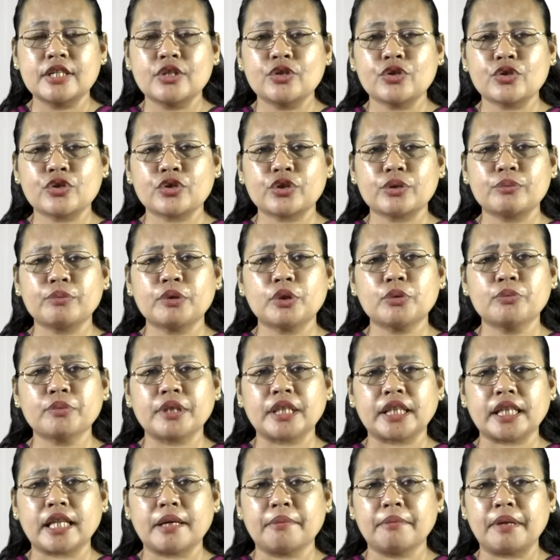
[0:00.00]
Sebelum
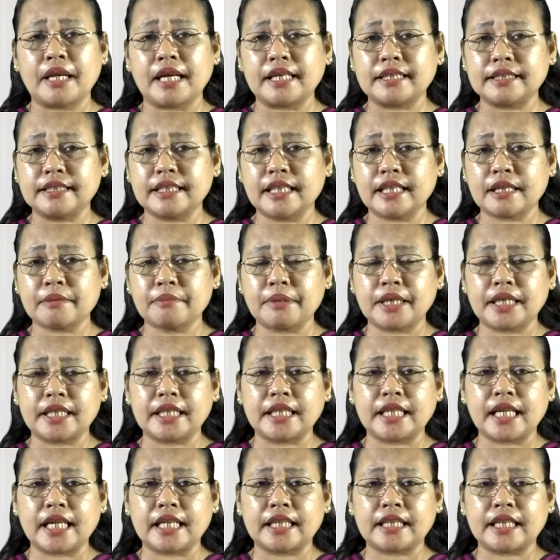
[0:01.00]
kita belajar
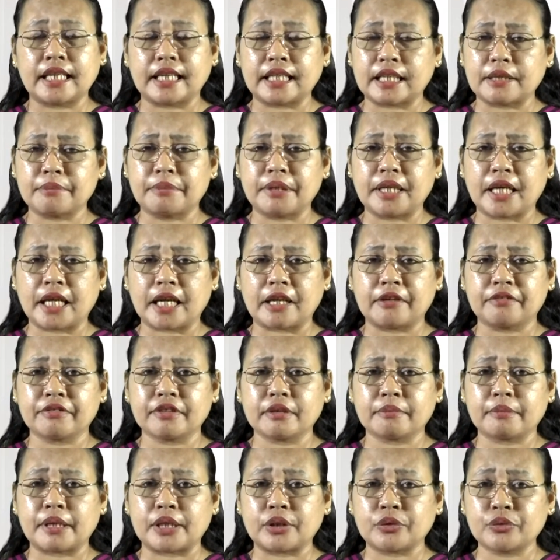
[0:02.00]
bagian dari kebenaran
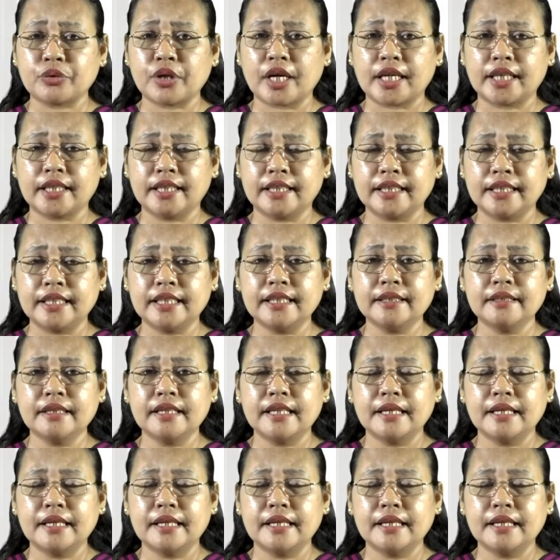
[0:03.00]
firman Tuhan ini,